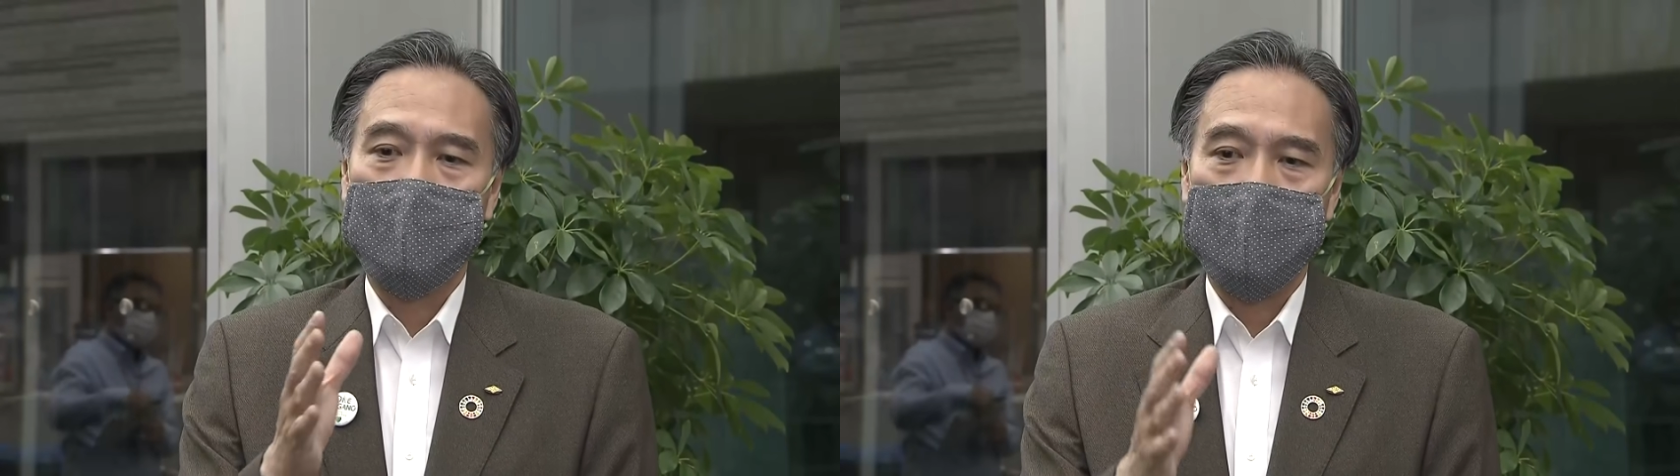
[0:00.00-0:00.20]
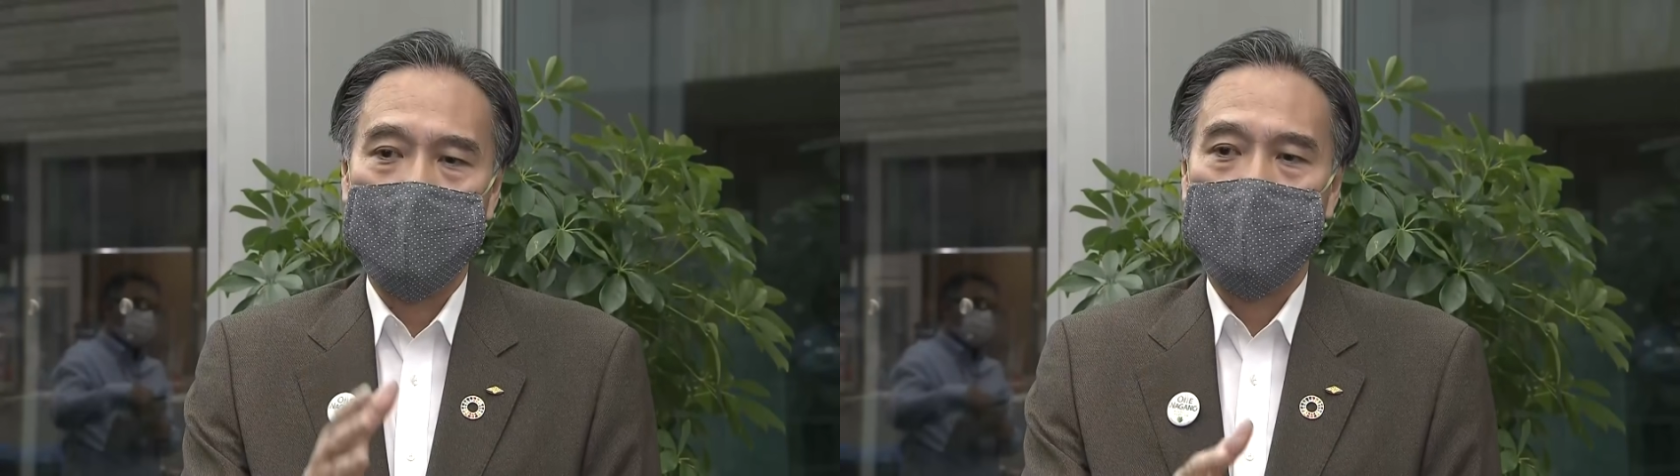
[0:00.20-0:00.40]

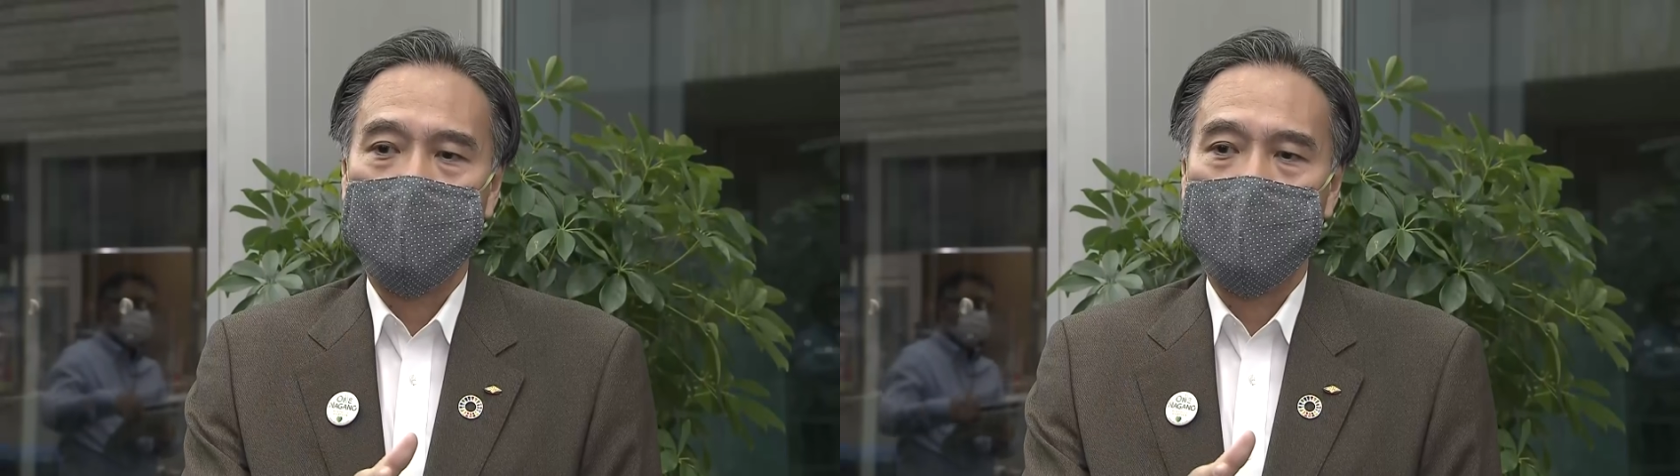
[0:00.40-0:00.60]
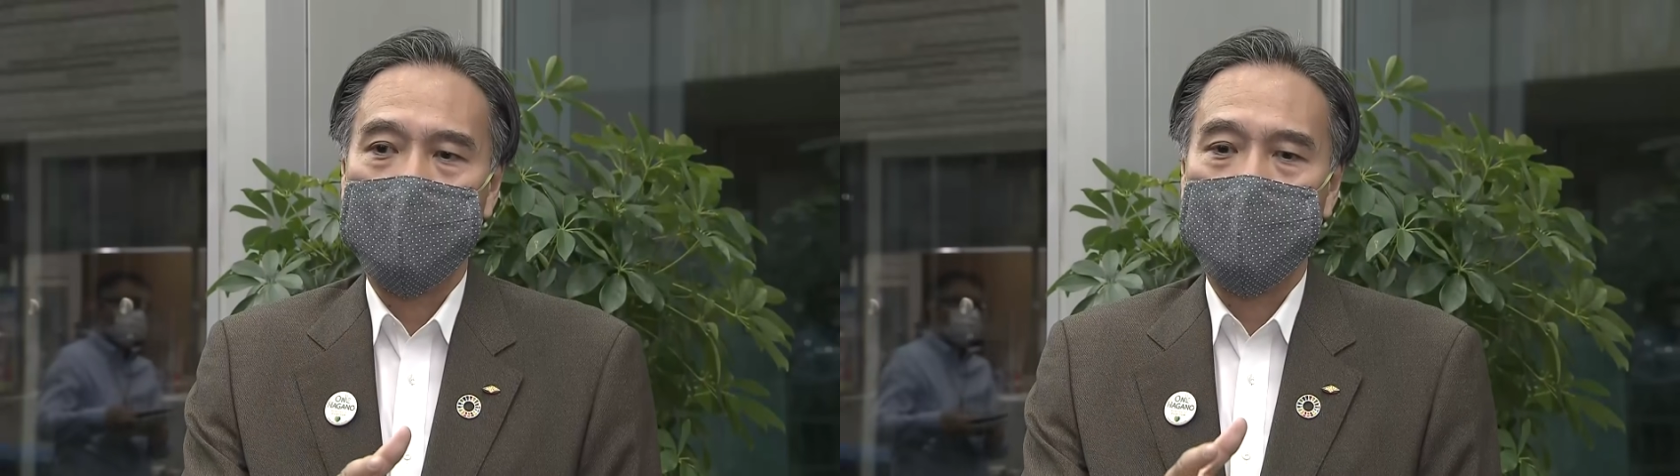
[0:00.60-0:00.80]

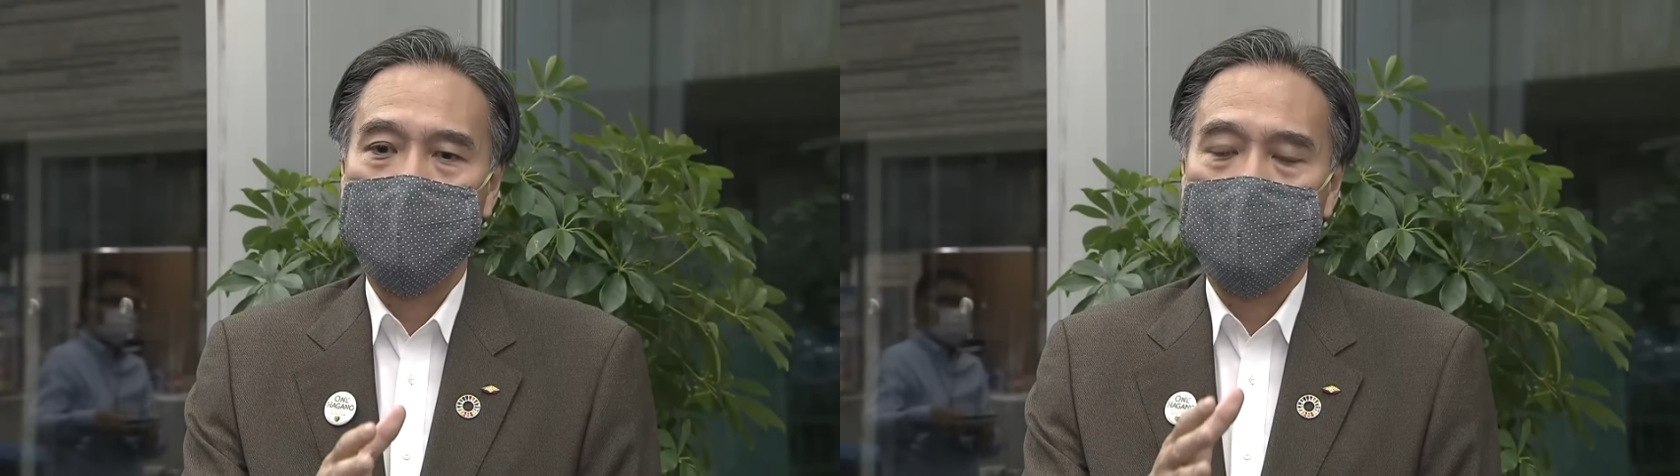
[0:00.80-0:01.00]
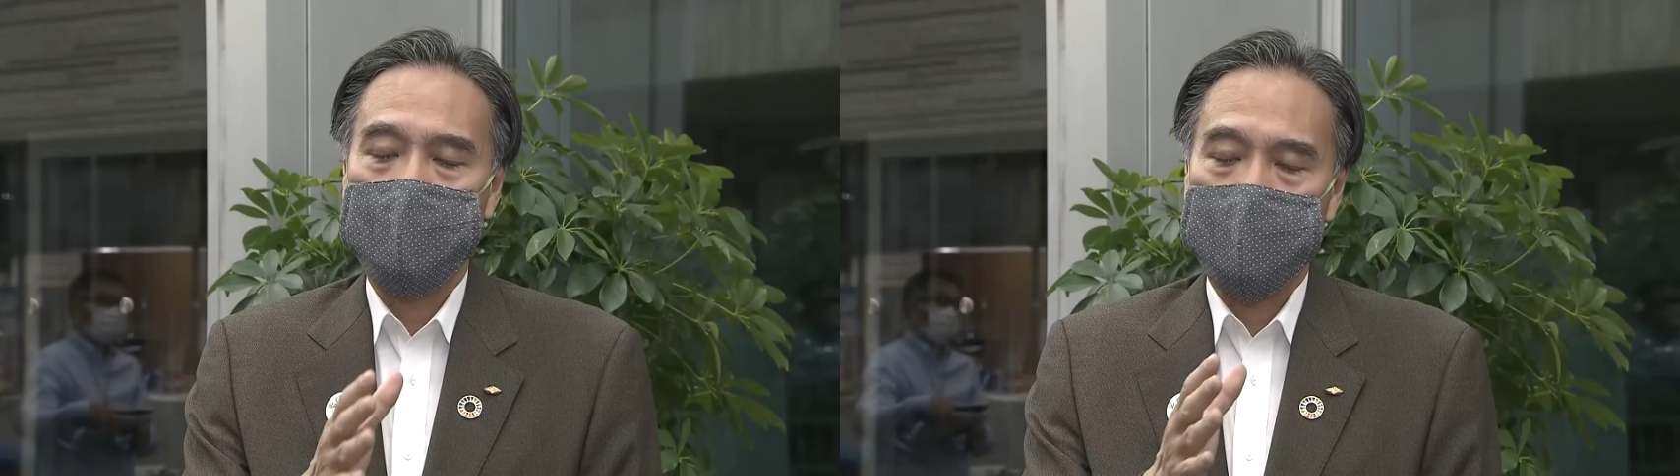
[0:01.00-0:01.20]
えー、